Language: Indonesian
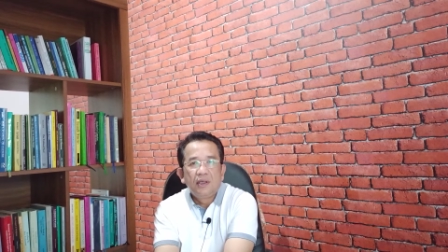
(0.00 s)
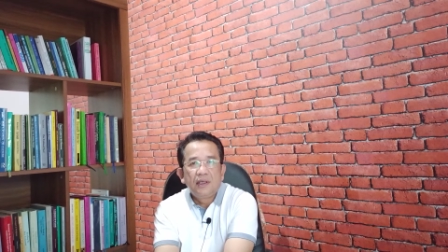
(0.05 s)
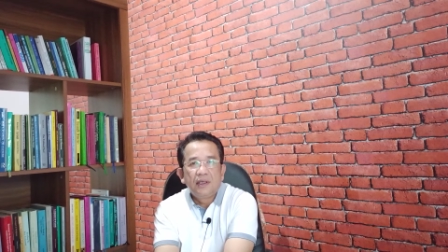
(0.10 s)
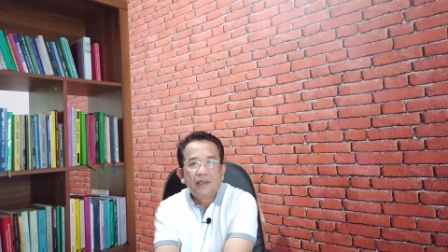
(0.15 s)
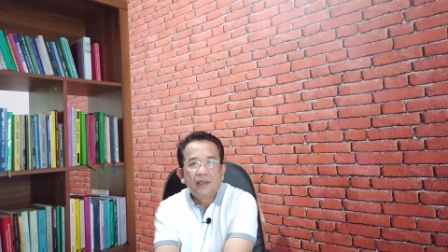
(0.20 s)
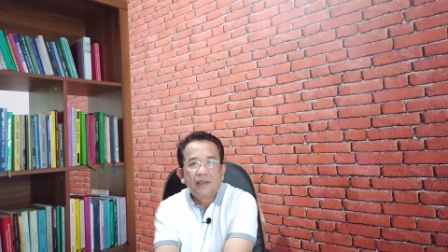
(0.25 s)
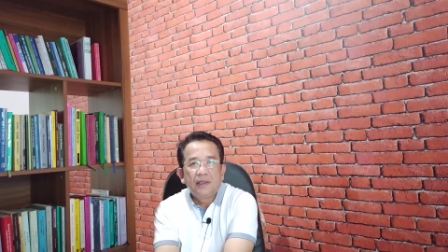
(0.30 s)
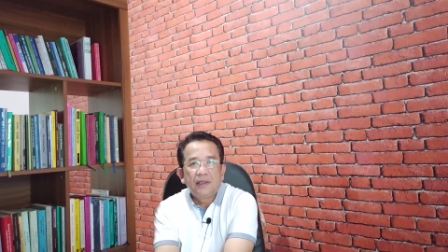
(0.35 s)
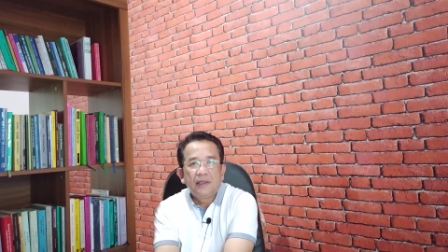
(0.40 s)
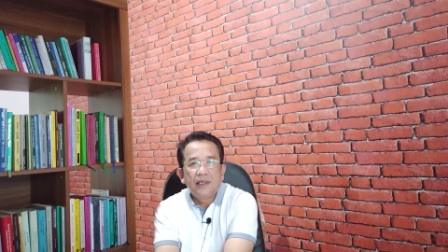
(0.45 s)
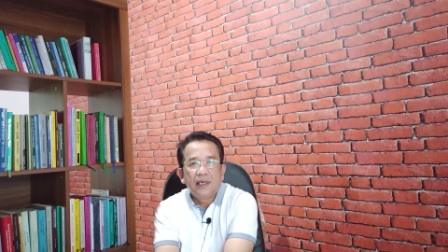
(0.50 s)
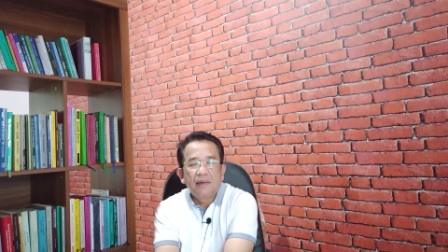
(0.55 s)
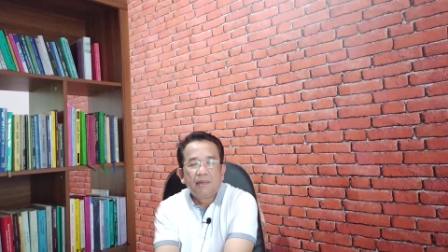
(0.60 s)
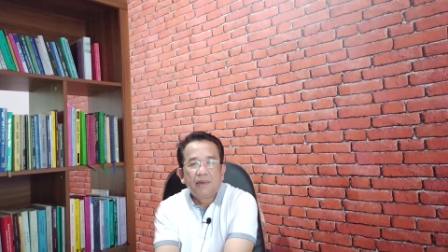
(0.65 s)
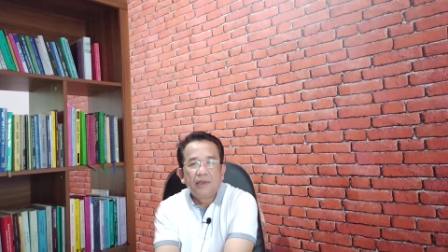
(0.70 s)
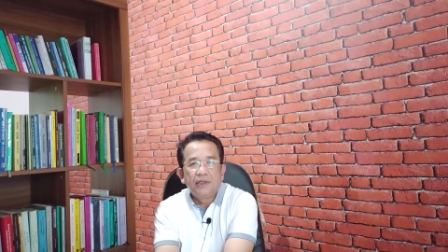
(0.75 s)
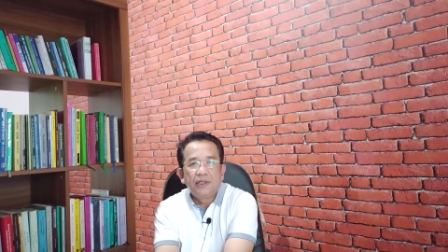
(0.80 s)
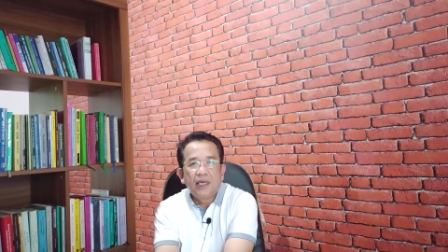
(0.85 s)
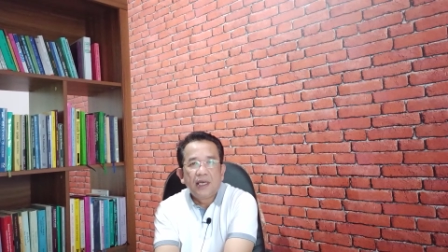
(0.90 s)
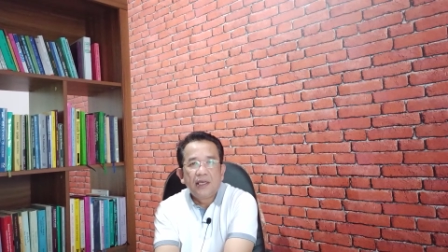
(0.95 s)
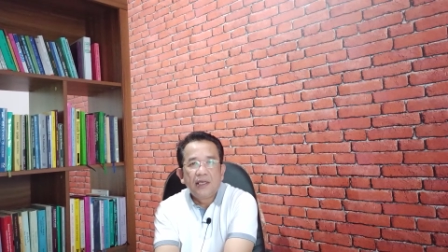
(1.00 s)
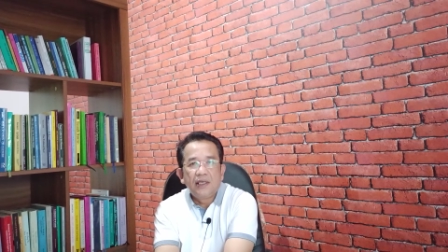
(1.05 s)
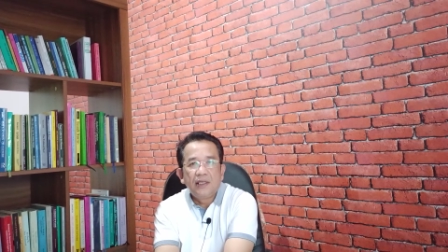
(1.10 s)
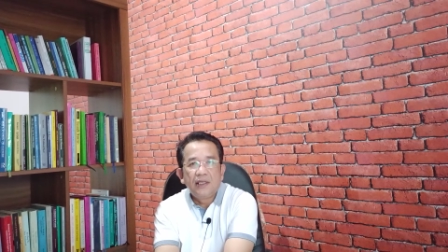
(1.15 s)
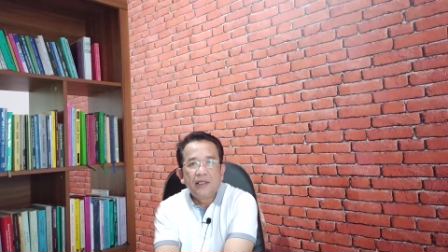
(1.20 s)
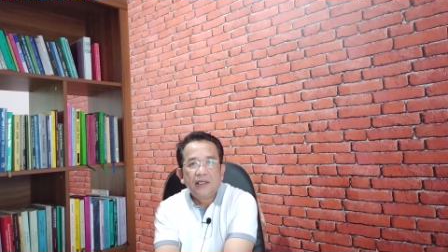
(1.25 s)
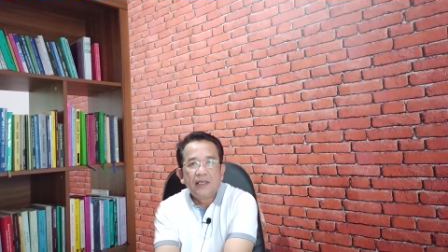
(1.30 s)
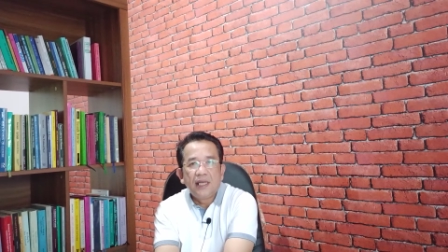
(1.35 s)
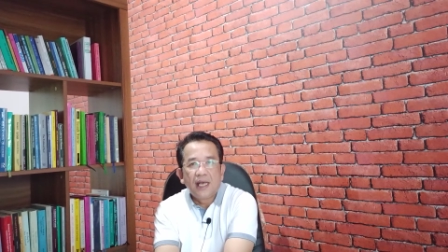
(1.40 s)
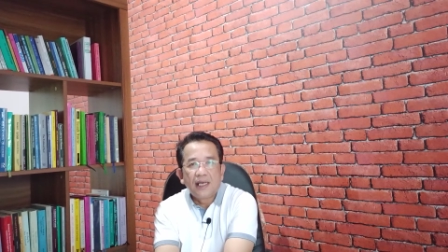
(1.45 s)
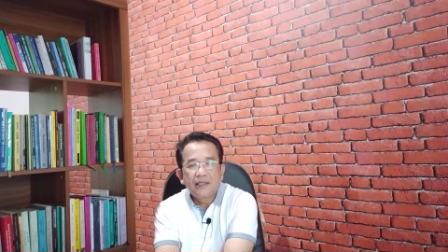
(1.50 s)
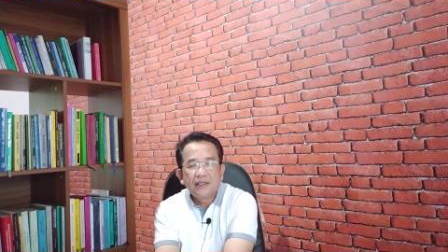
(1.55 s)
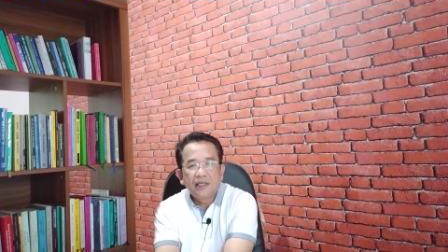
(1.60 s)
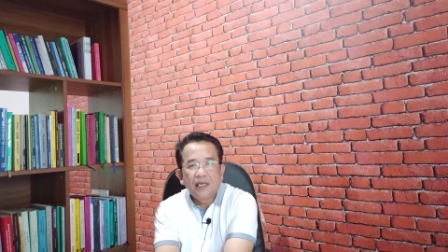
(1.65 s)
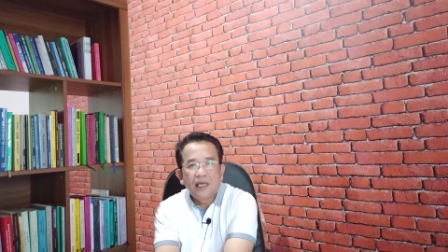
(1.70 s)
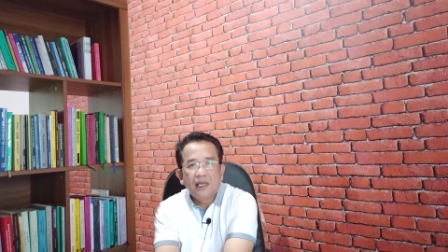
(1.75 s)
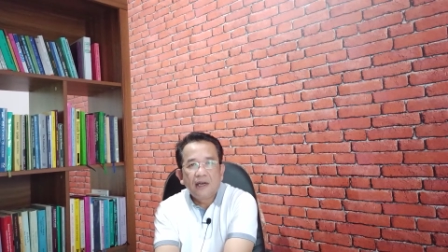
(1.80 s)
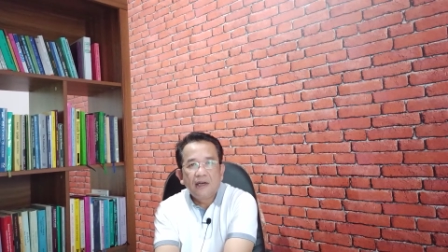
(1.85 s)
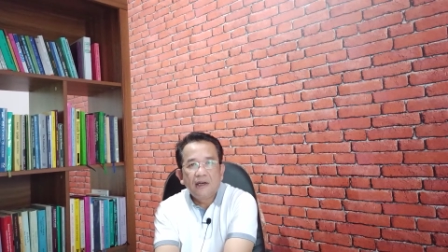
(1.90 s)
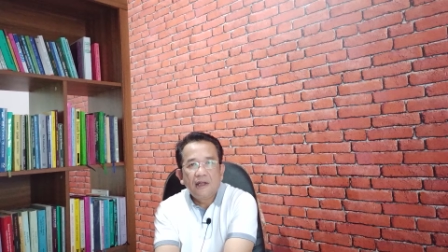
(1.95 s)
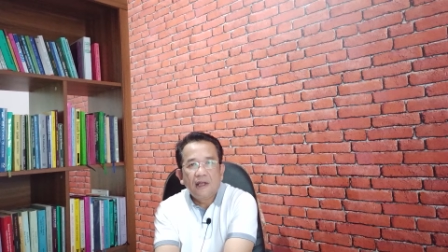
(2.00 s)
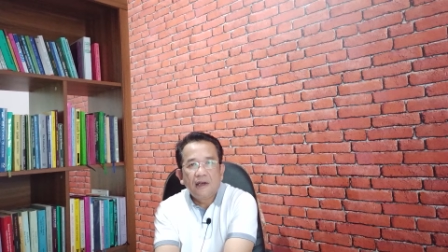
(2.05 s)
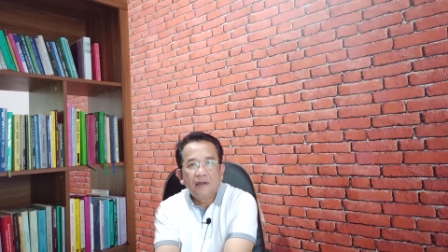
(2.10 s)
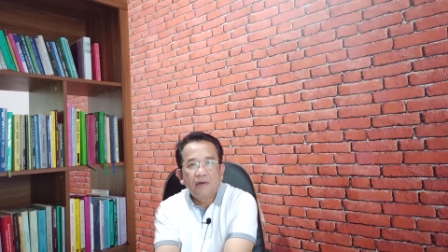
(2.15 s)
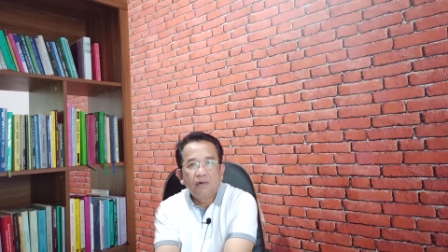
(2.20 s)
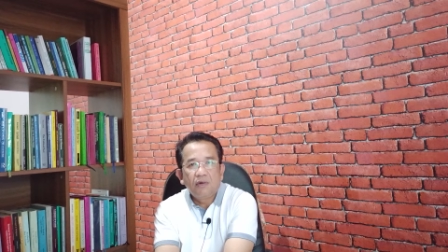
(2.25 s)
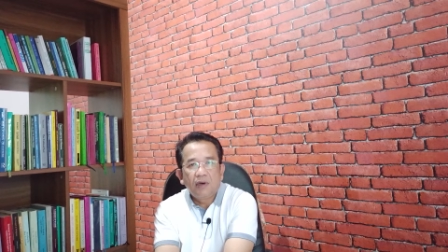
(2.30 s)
eh, yang menjadi dasar dari